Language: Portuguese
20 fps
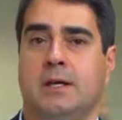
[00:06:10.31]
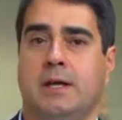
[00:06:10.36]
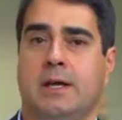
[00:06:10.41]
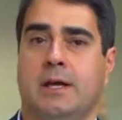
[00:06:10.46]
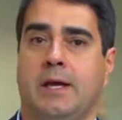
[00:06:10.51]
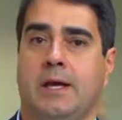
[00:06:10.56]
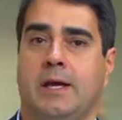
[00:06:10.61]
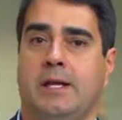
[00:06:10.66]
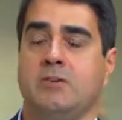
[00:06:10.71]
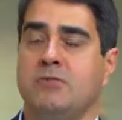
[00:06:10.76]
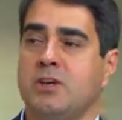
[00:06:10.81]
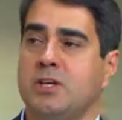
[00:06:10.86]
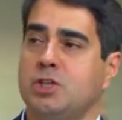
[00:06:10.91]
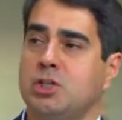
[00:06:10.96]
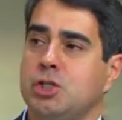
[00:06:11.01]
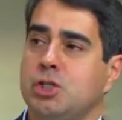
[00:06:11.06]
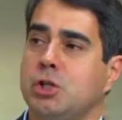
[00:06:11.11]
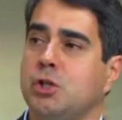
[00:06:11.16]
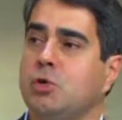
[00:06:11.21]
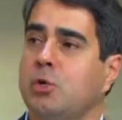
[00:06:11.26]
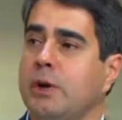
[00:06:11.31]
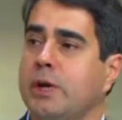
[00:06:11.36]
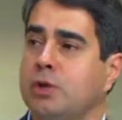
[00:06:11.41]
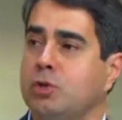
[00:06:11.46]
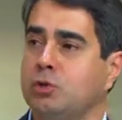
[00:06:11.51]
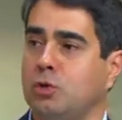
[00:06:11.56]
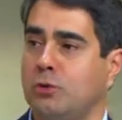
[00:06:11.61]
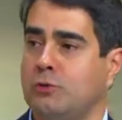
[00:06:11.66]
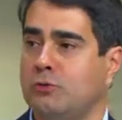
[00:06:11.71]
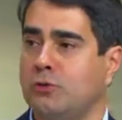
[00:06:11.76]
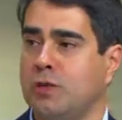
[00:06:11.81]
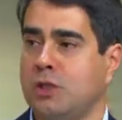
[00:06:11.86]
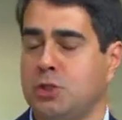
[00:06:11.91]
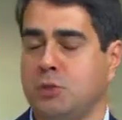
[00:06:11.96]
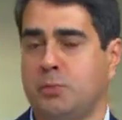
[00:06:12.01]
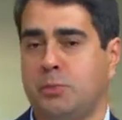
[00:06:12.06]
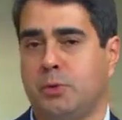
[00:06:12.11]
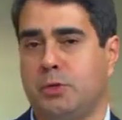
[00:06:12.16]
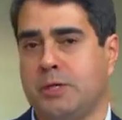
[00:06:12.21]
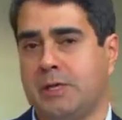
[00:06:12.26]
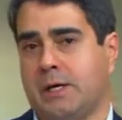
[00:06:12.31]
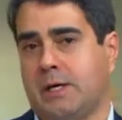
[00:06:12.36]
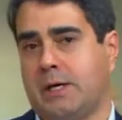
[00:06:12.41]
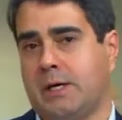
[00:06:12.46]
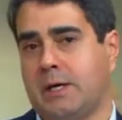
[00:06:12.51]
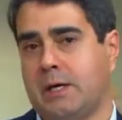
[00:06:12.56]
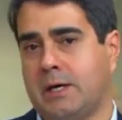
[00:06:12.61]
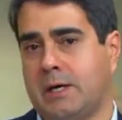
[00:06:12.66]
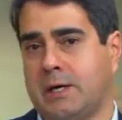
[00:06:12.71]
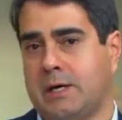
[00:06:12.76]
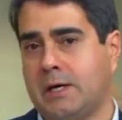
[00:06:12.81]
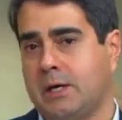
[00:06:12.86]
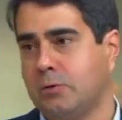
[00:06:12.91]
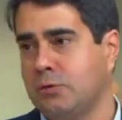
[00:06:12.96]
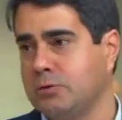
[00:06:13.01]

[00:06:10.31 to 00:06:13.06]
é, investir num retrofit, porque a,